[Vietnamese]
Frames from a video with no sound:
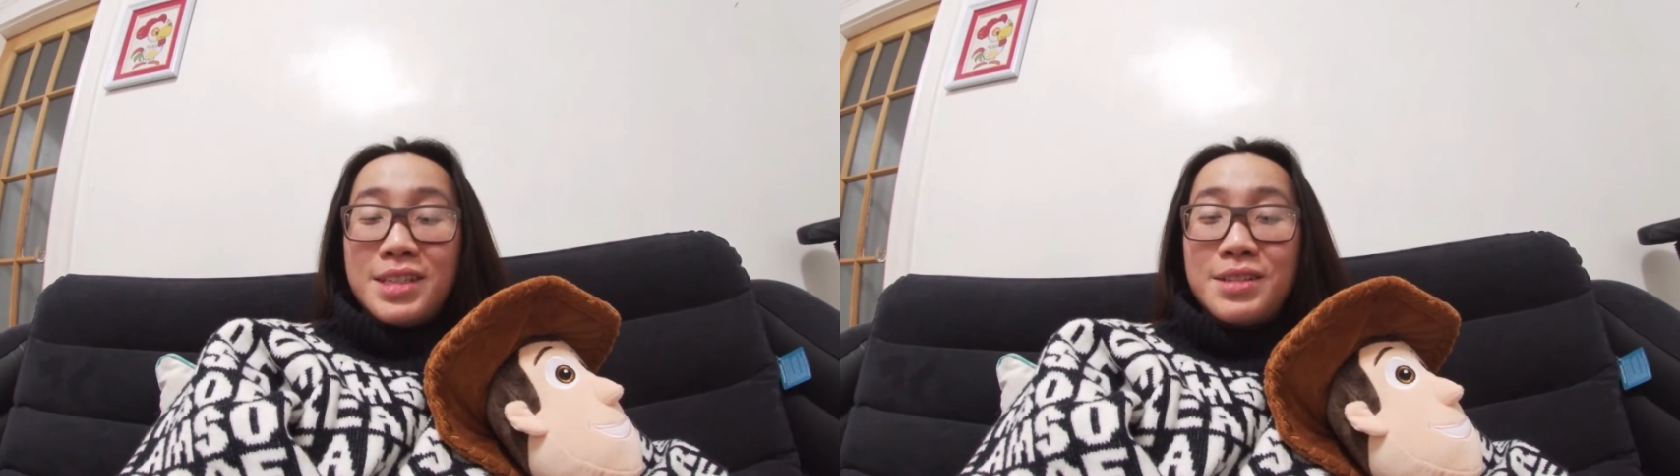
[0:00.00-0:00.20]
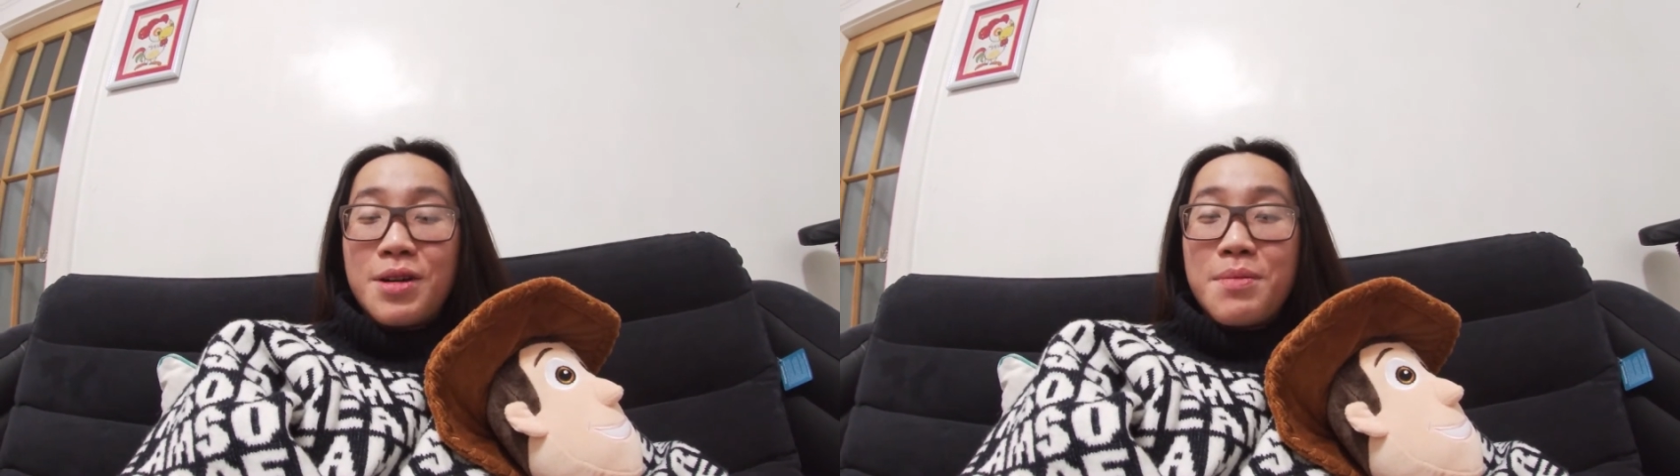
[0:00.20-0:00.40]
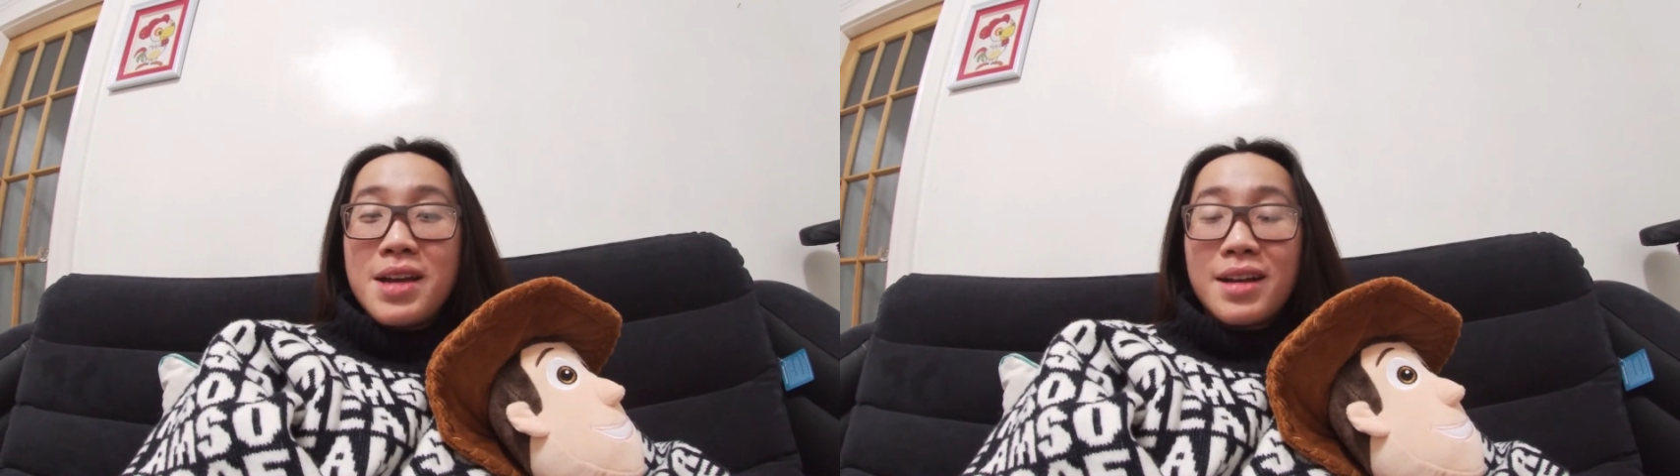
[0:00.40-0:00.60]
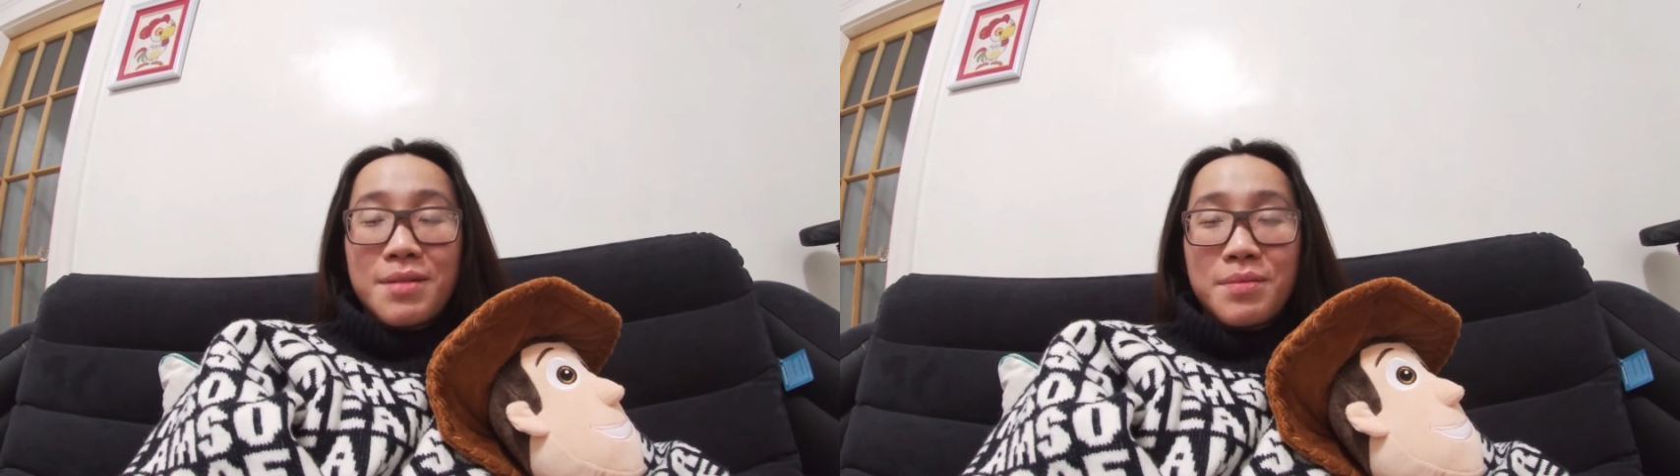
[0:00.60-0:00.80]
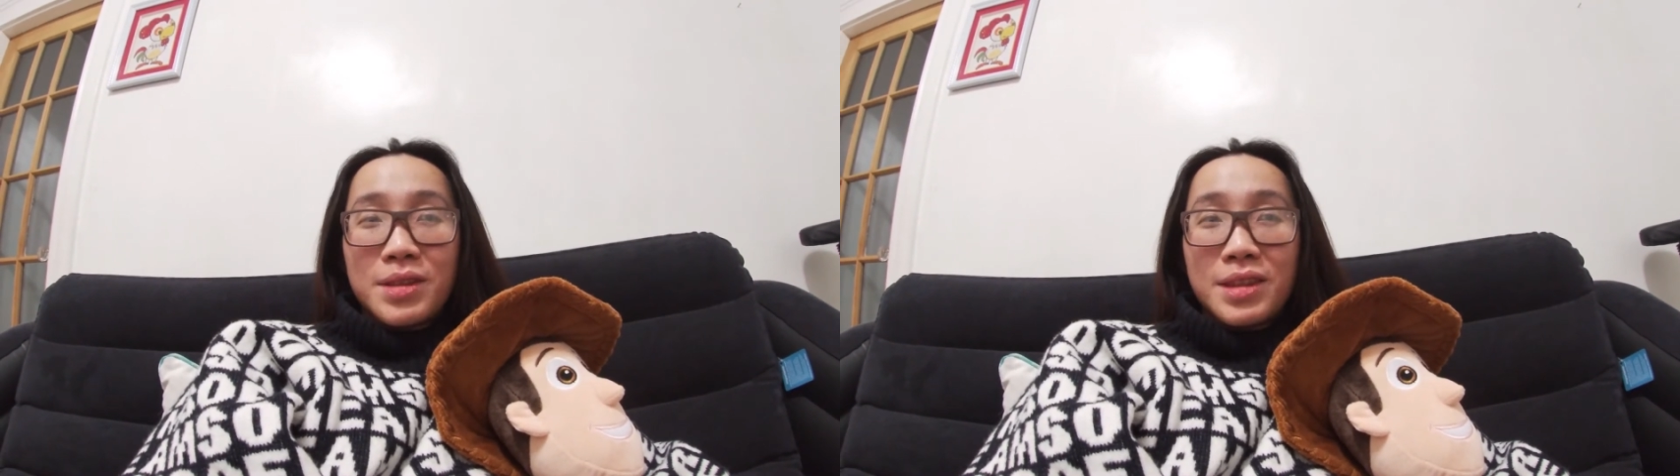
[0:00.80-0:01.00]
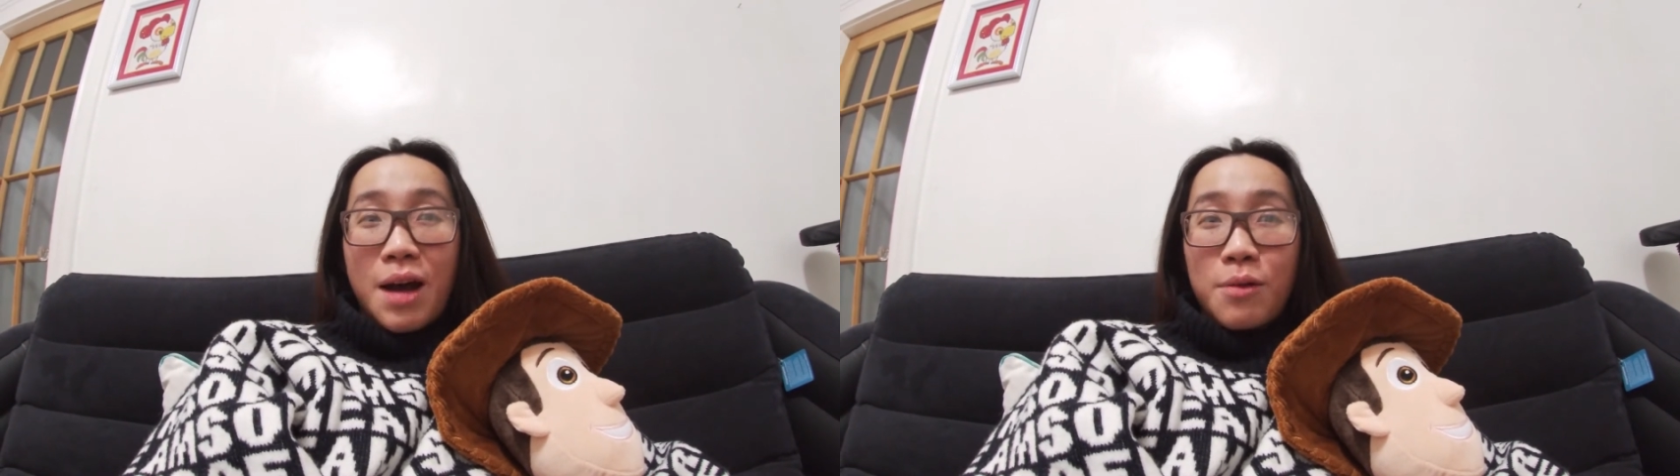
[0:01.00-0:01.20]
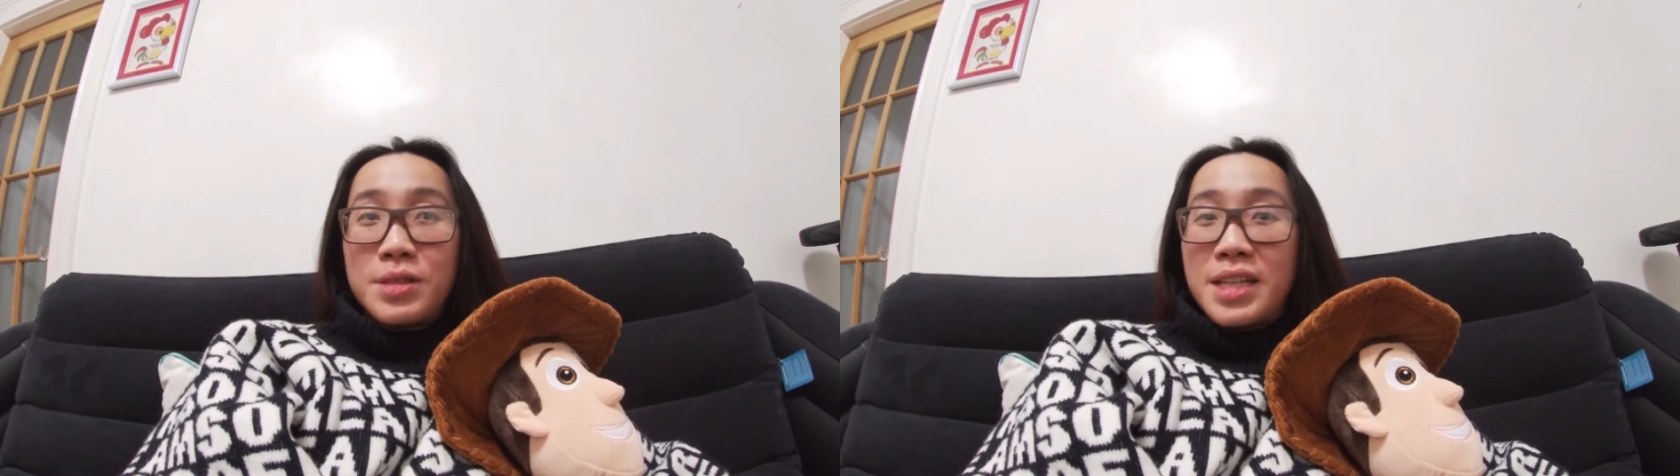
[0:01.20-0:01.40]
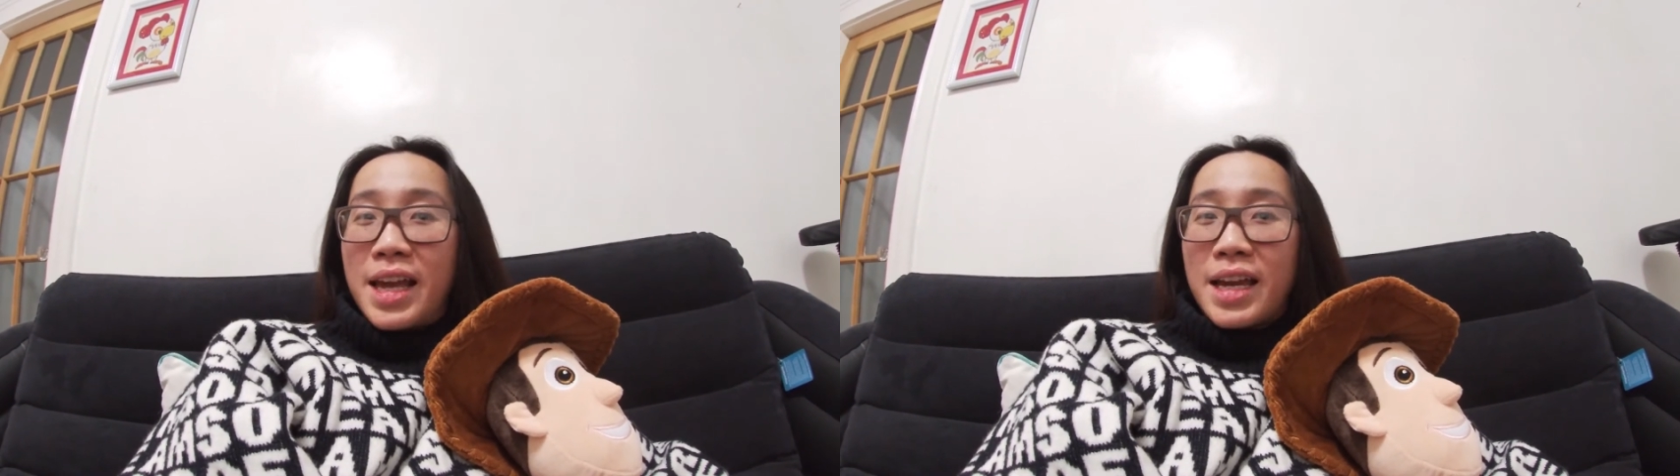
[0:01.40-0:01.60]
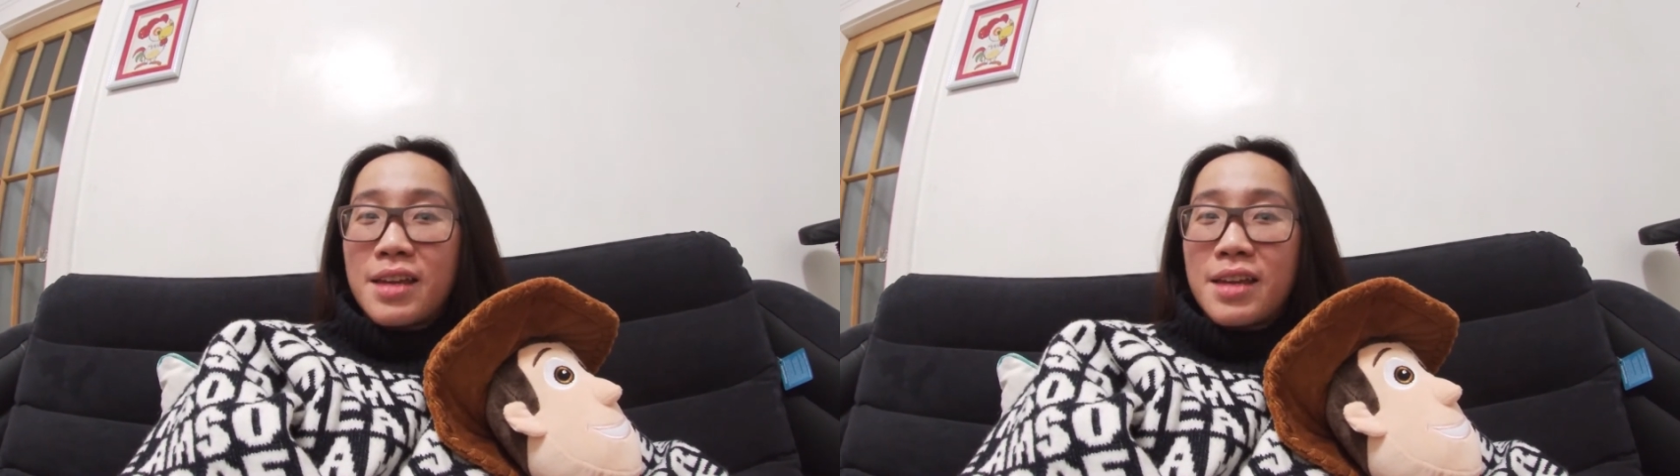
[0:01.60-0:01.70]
chưa có biết là mình đậu xe cái,